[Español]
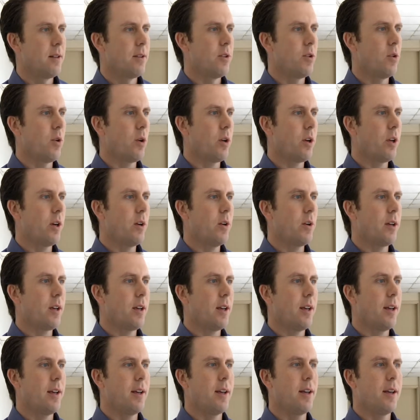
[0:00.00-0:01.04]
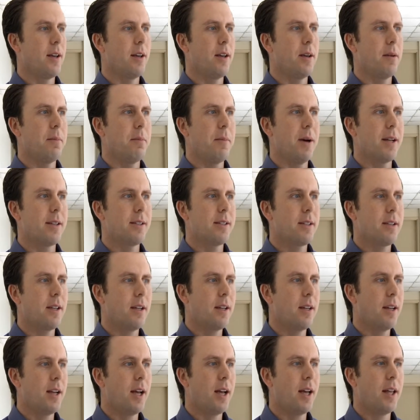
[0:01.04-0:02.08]
Yo creo que más que
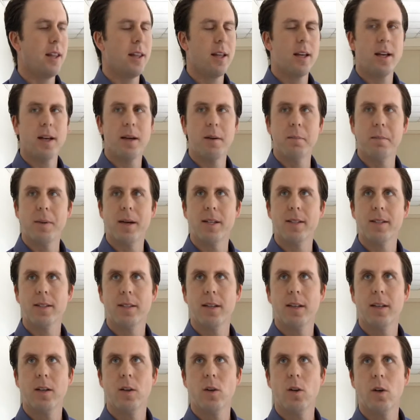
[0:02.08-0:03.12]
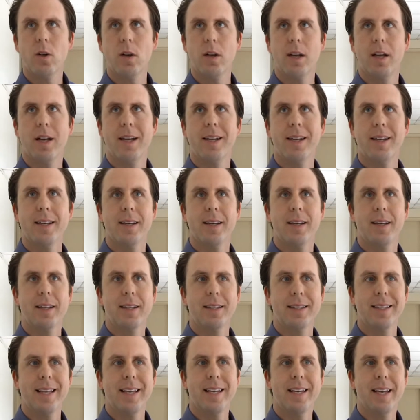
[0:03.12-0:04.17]
nada, más que lo de la
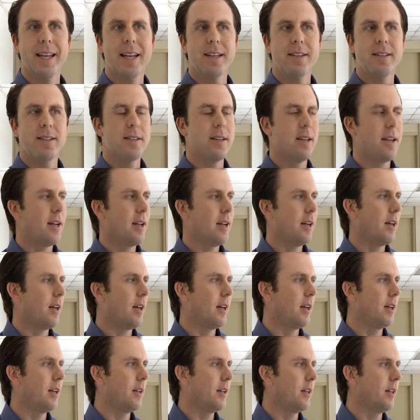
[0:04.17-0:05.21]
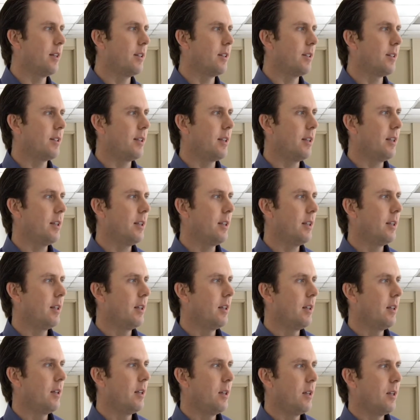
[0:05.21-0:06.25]
tenencia en sí,
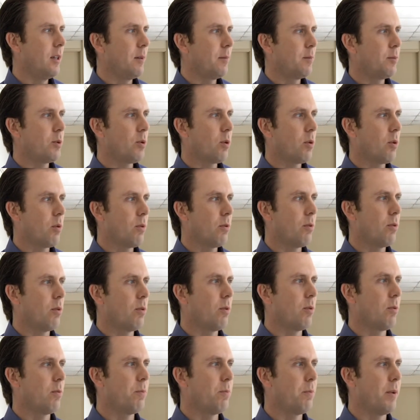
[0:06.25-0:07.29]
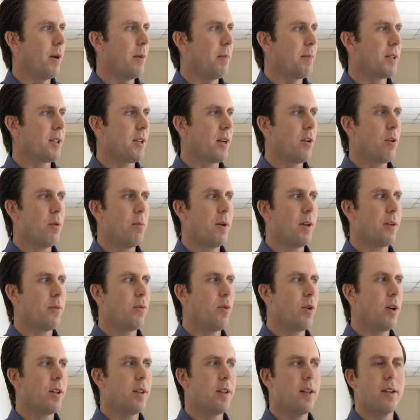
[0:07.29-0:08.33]
yo creo que para empezar lo más
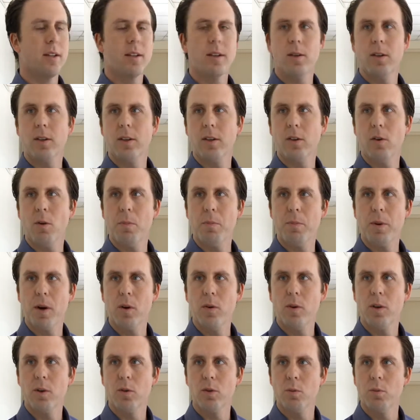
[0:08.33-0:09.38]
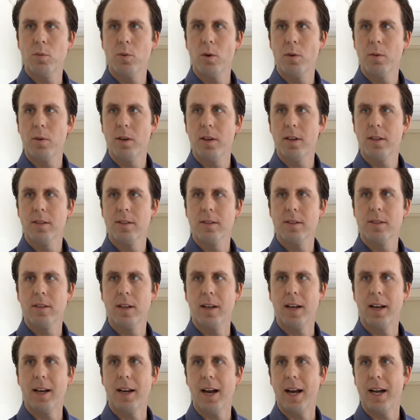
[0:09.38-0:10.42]
fuerte de comprar un automóvil es
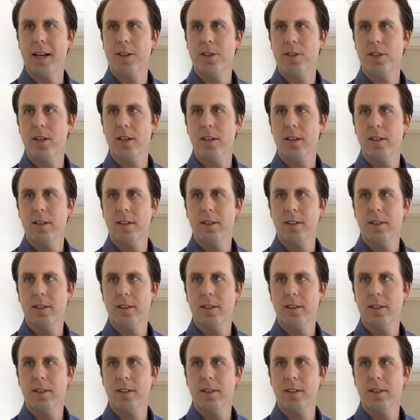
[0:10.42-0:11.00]
el enganche,